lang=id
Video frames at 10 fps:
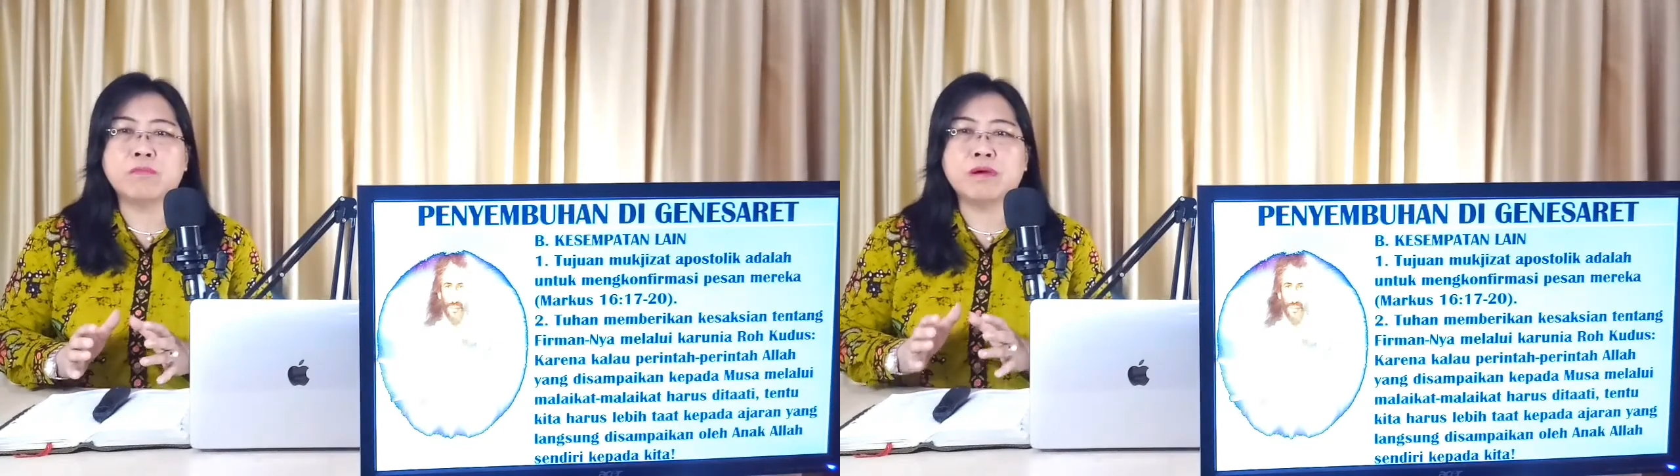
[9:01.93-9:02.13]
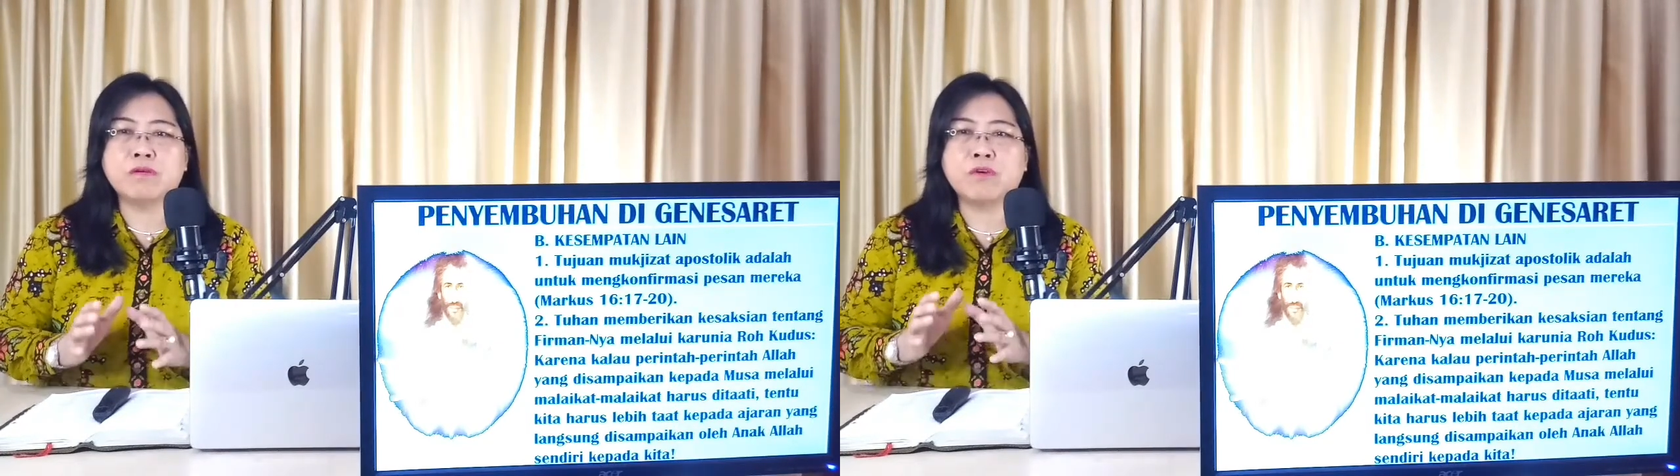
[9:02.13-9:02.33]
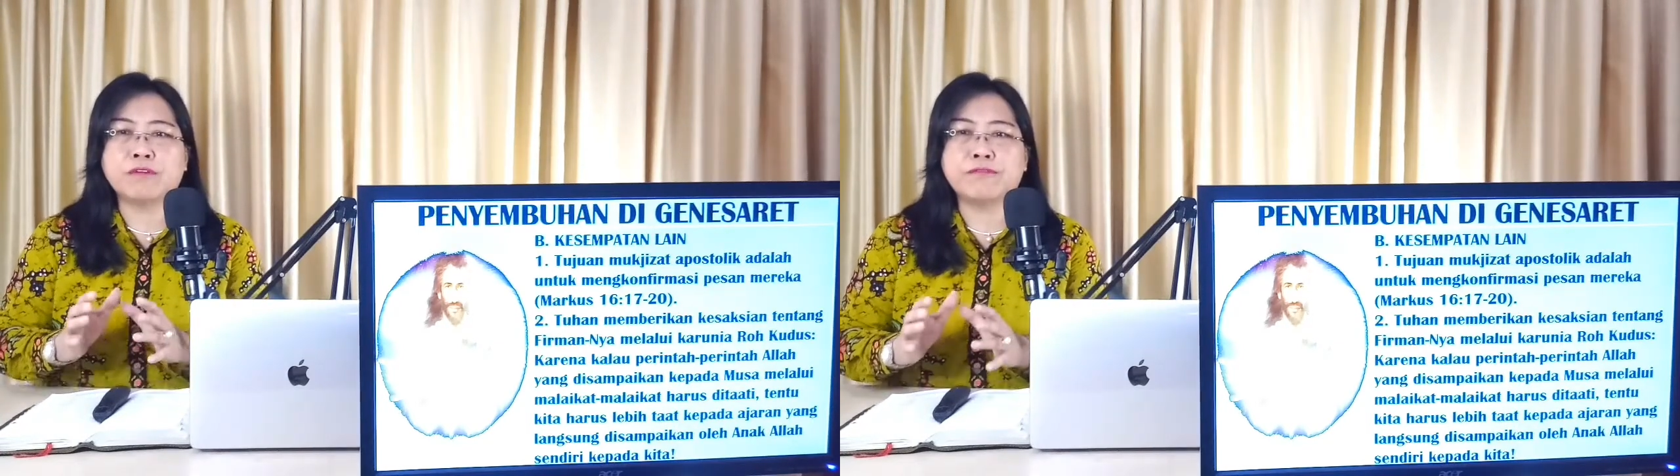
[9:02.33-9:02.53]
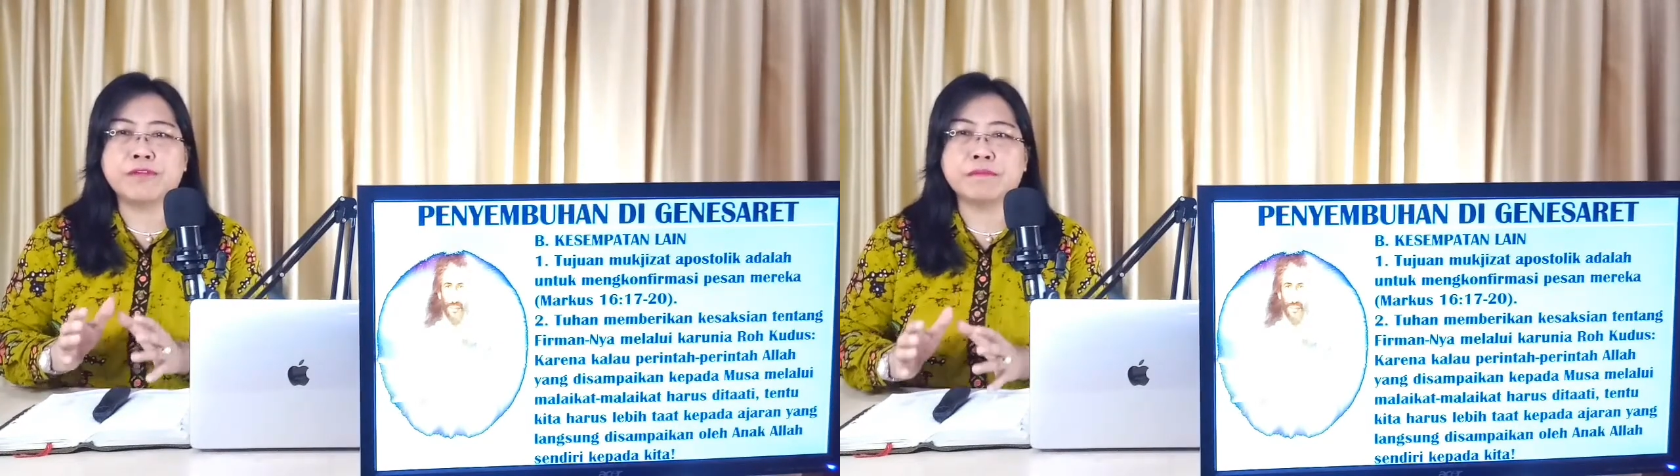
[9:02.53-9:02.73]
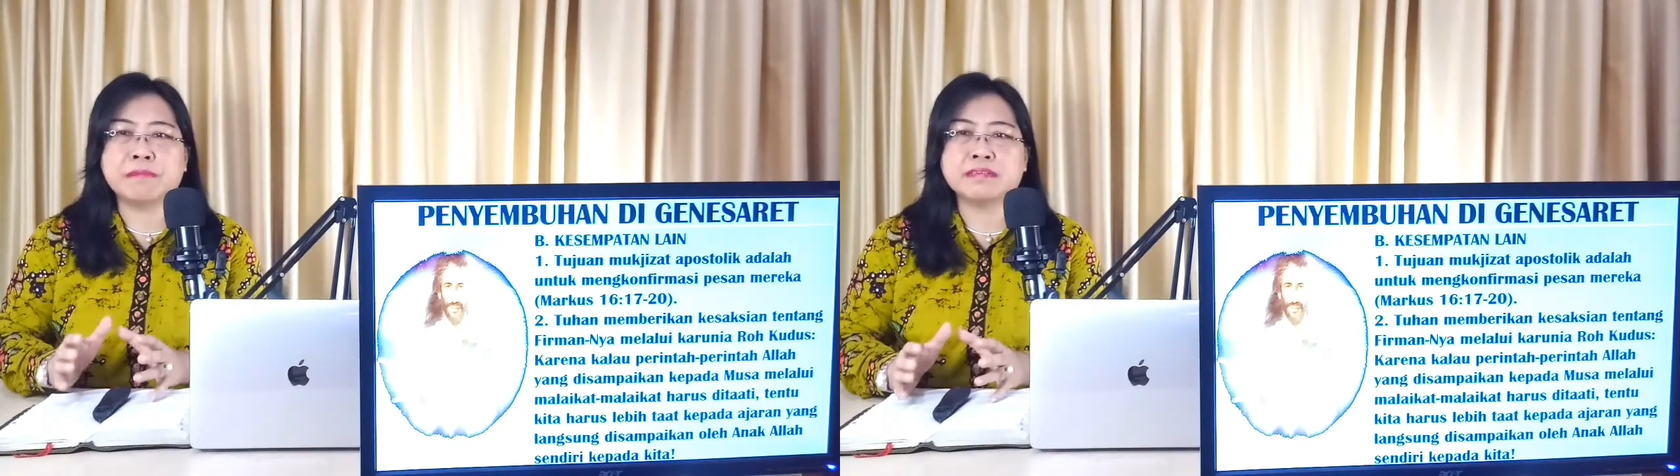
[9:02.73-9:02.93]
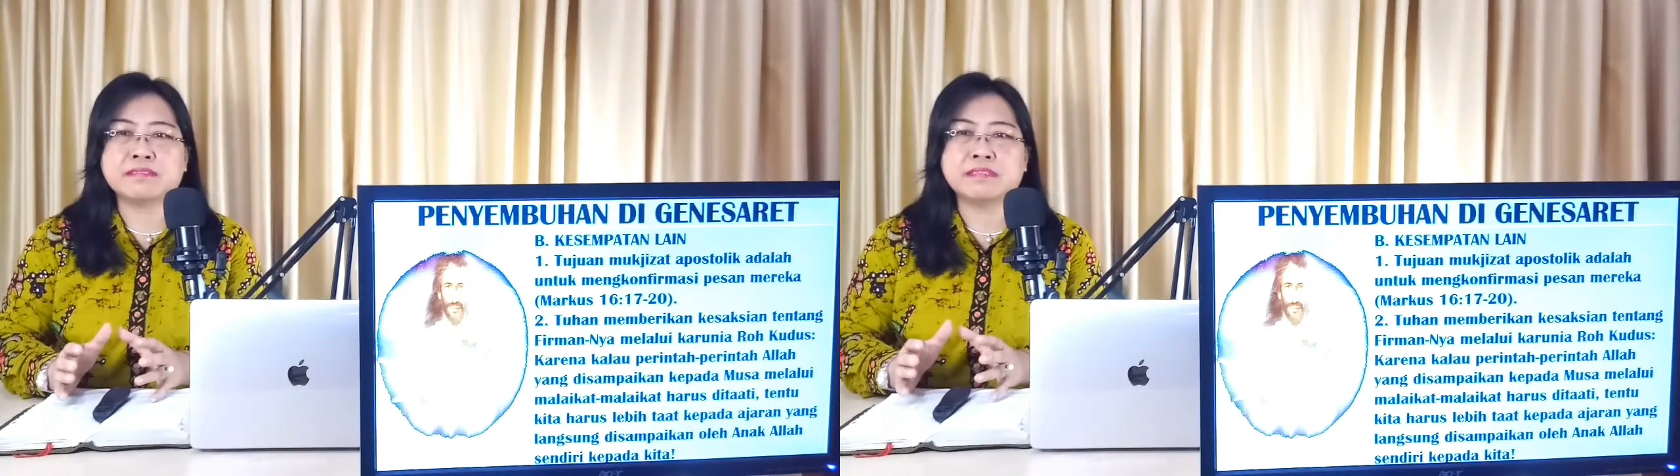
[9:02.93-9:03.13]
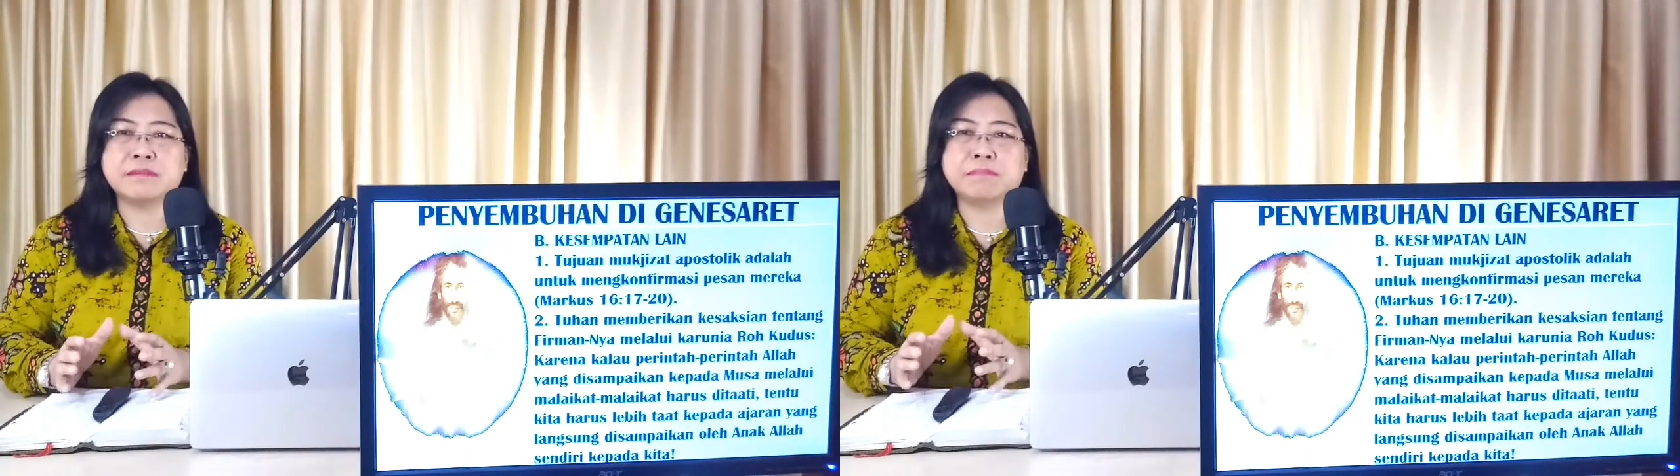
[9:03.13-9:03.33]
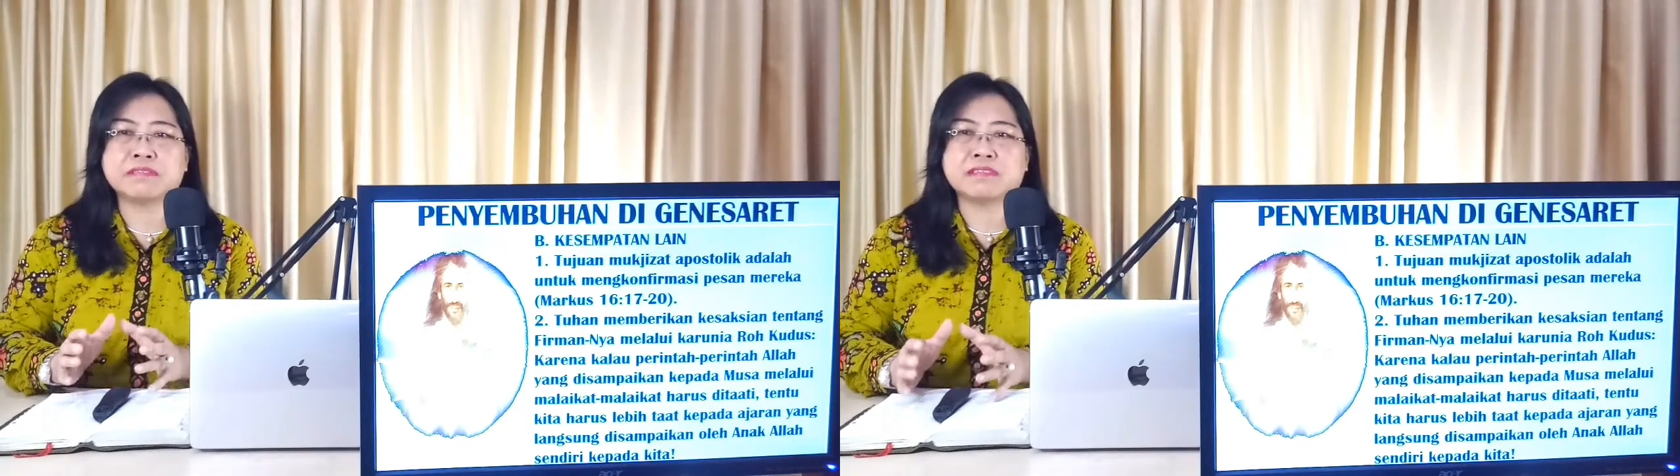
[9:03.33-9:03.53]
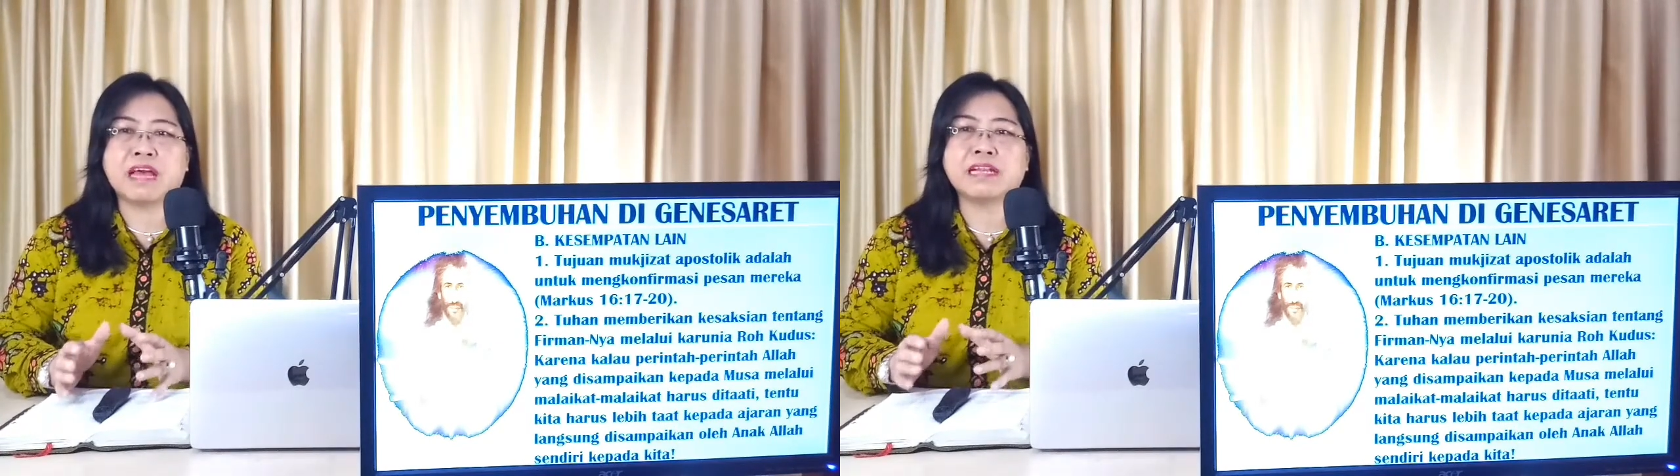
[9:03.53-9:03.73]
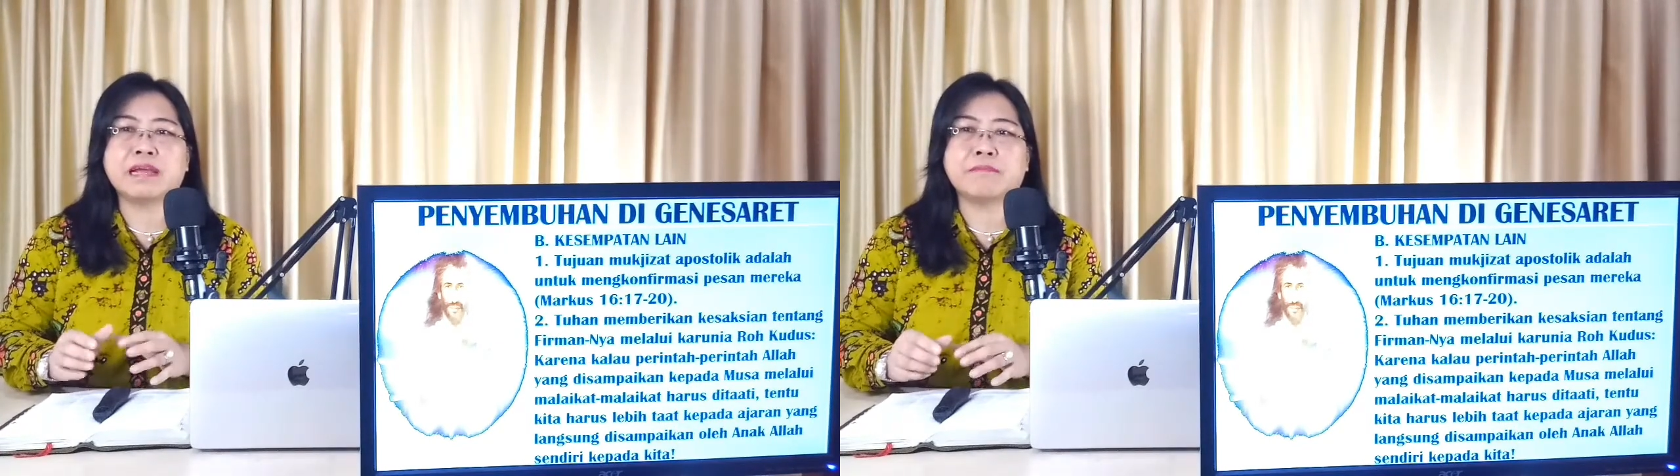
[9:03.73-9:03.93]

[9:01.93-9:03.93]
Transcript: mengkonfirmasi pesan